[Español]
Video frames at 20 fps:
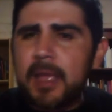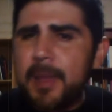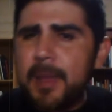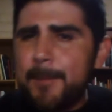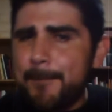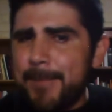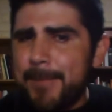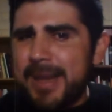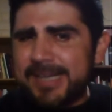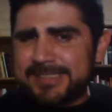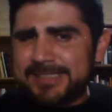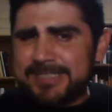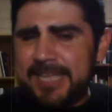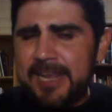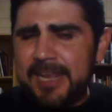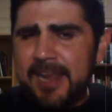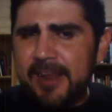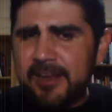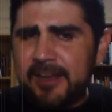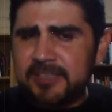
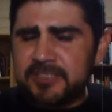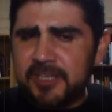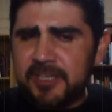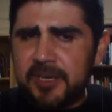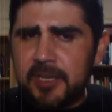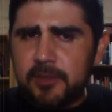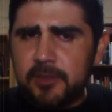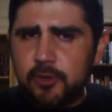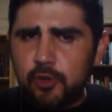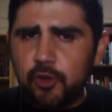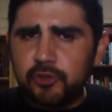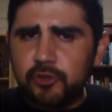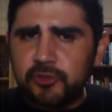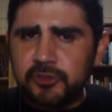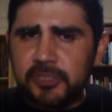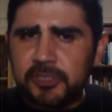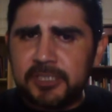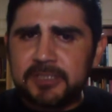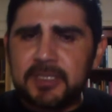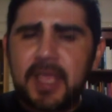Marcela recién
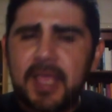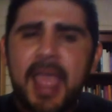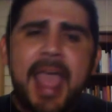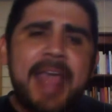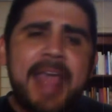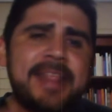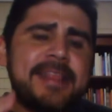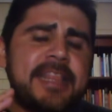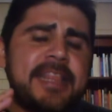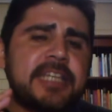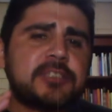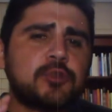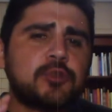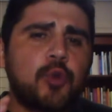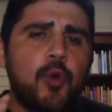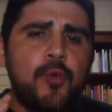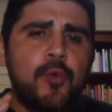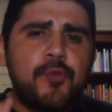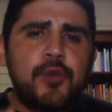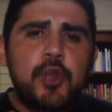entonces
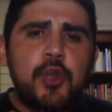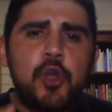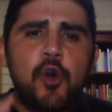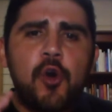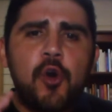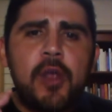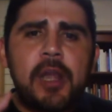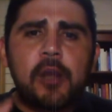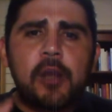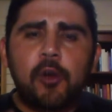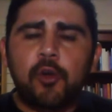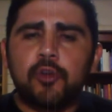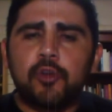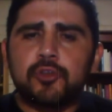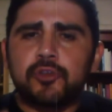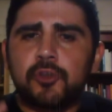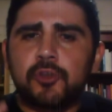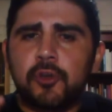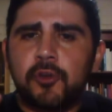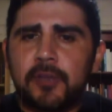descubrió el
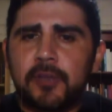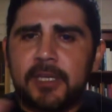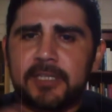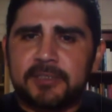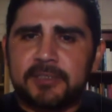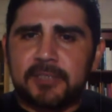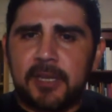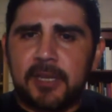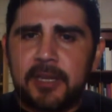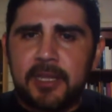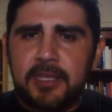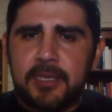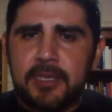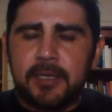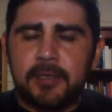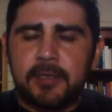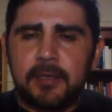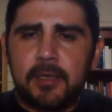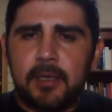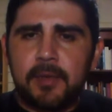rostro de esa
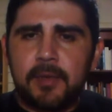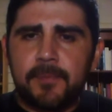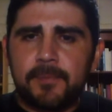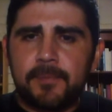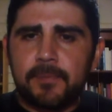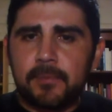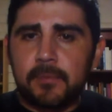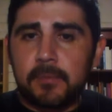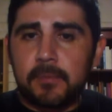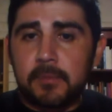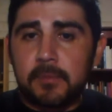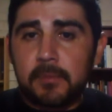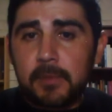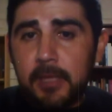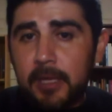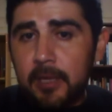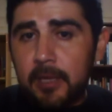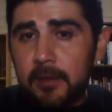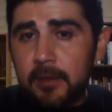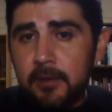niña,
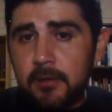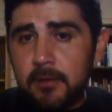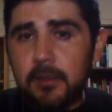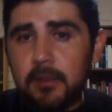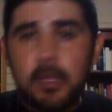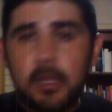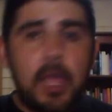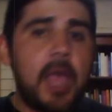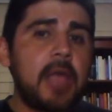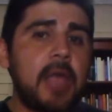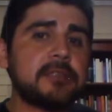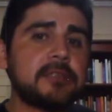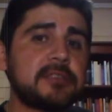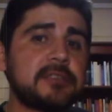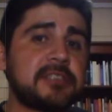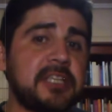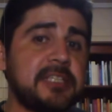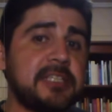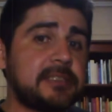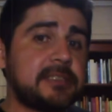quien,
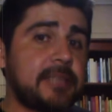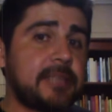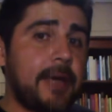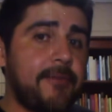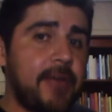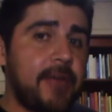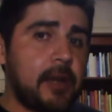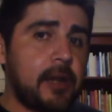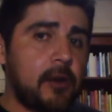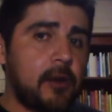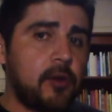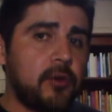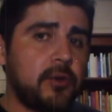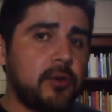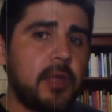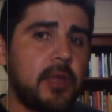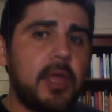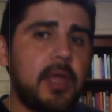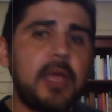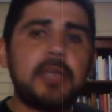sin
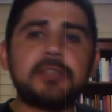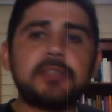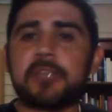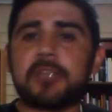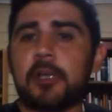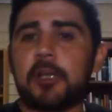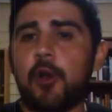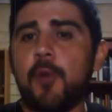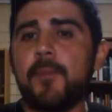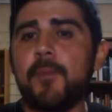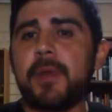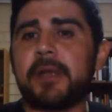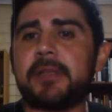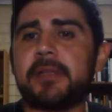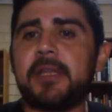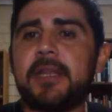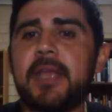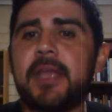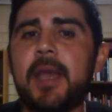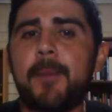saberlo, se
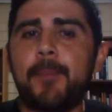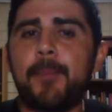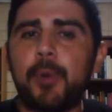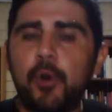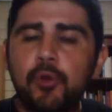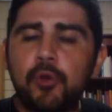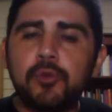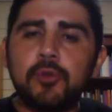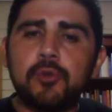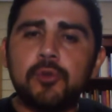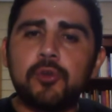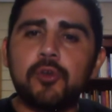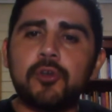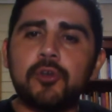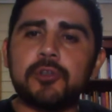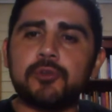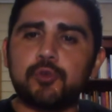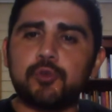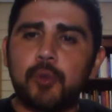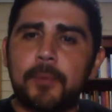convertiría pronto
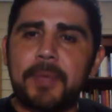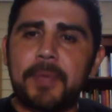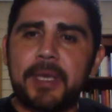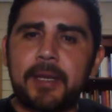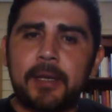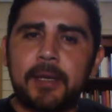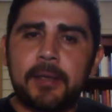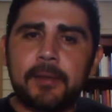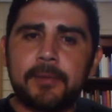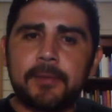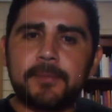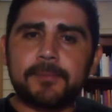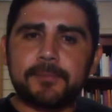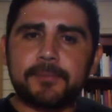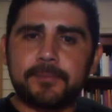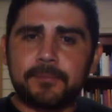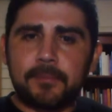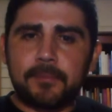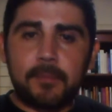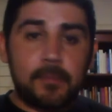en su amiga.
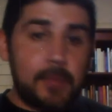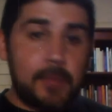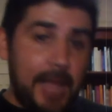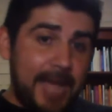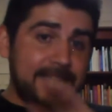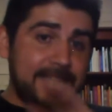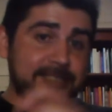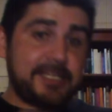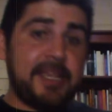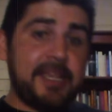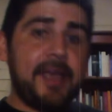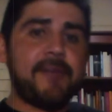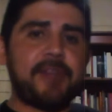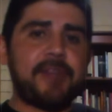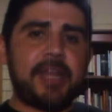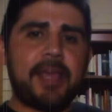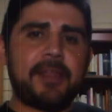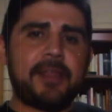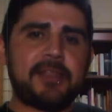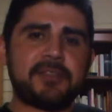Así
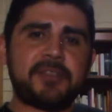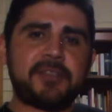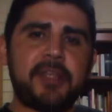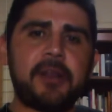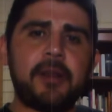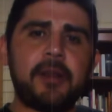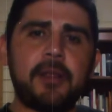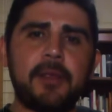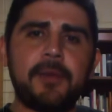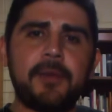habría de ser.